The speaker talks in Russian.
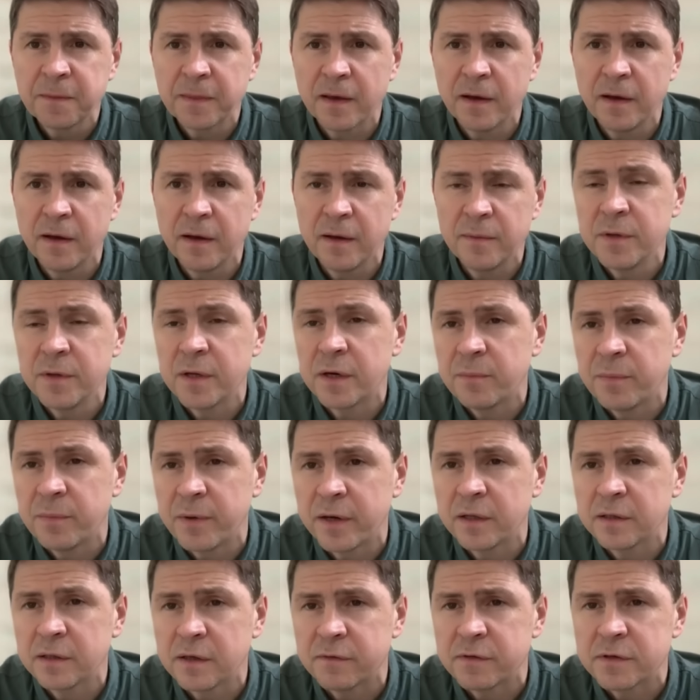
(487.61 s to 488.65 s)
э, мира
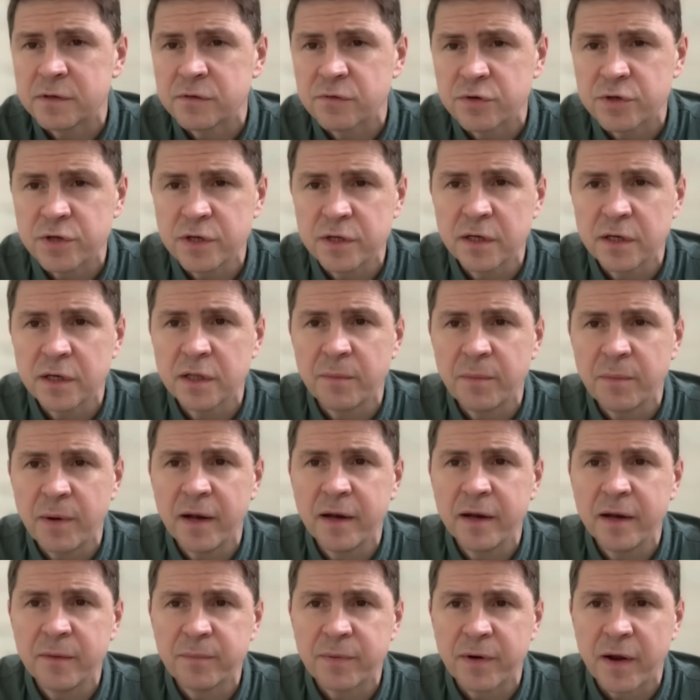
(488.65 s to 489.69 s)
порядка, в разрушение
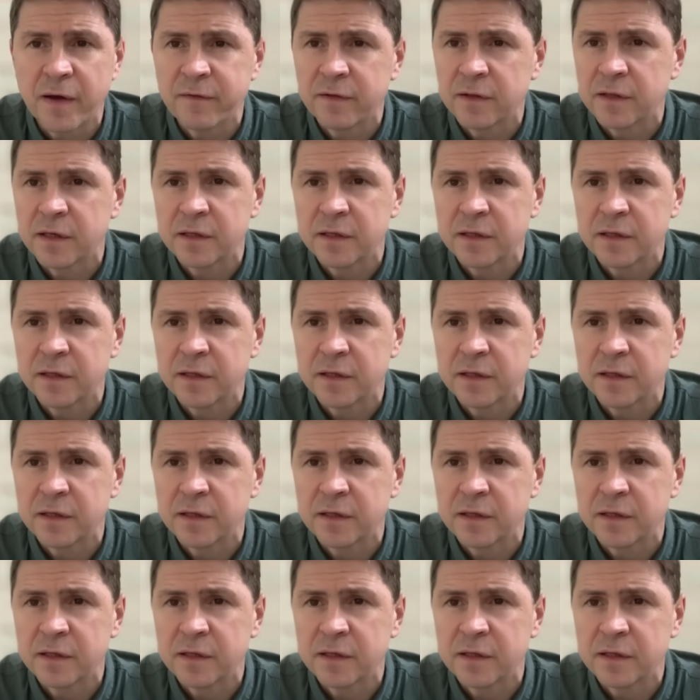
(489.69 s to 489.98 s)
глобальных правил.